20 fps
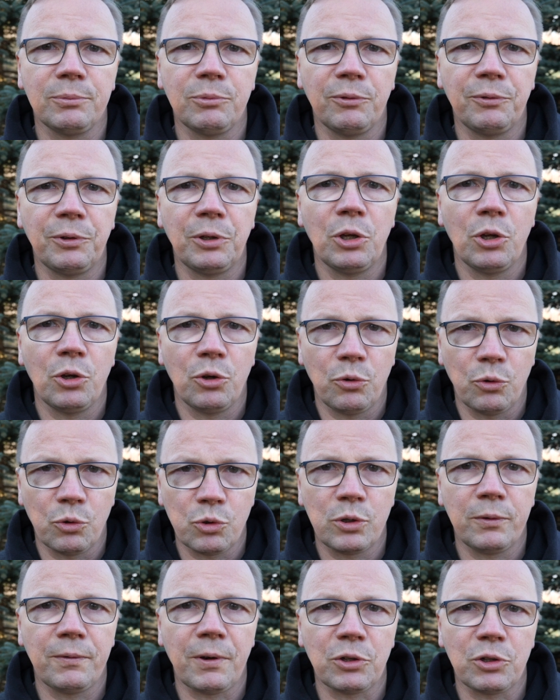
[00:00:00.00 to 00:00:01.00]
mówi:
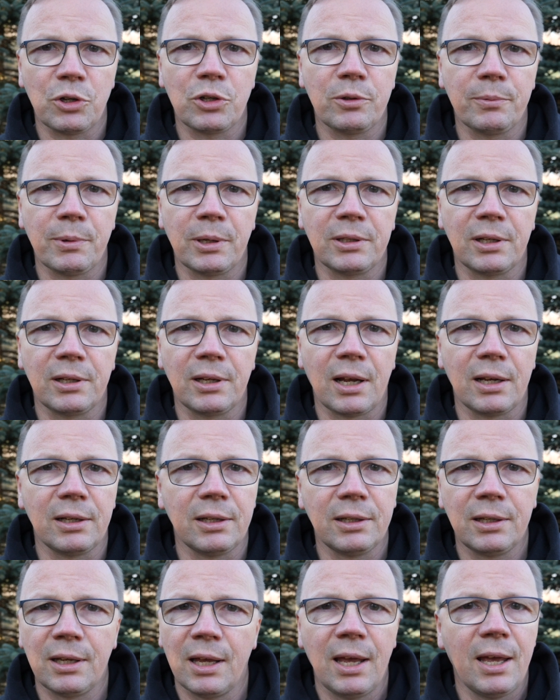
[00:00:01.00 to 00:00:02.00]
używaj rzeczy
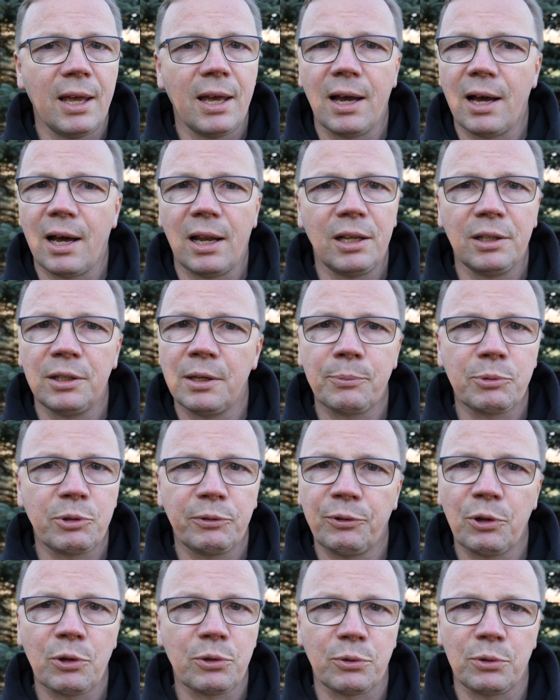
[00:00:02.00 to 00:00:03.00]
materialnych, ale nie
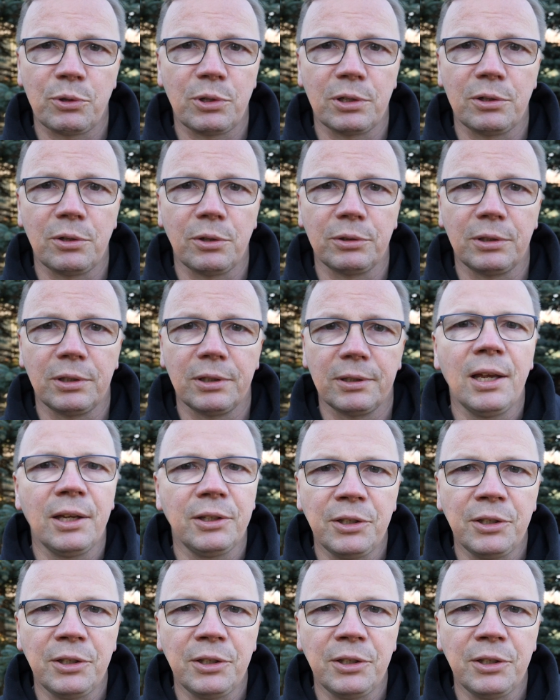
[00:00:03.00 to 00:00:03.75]
przywiązuj się do nich.